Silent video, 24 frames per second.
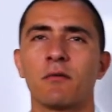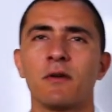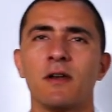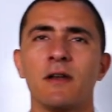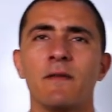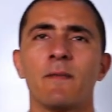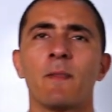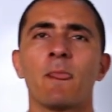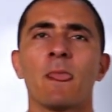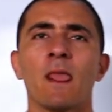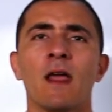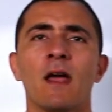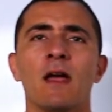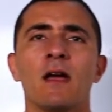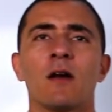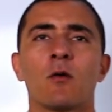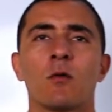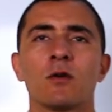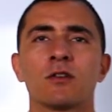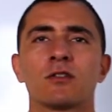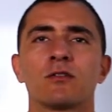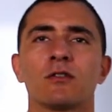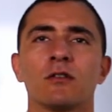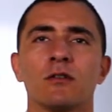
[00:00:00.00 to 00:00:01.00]
Quindi
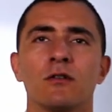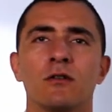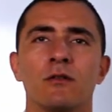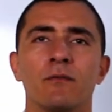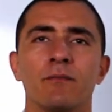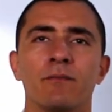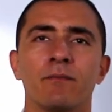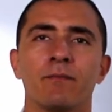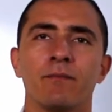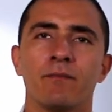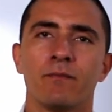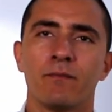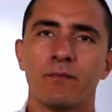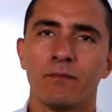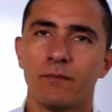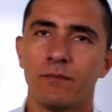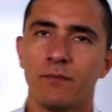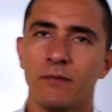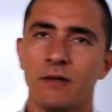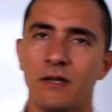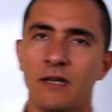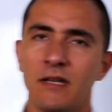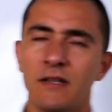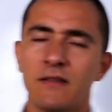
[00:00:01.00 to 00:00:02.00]
questo
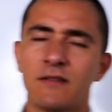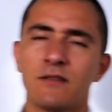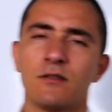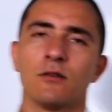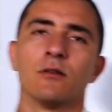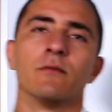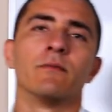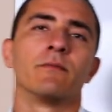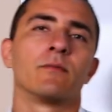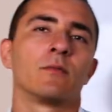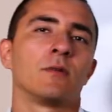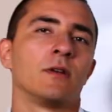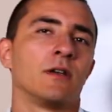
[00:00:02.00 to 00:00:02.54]
mm, inizio,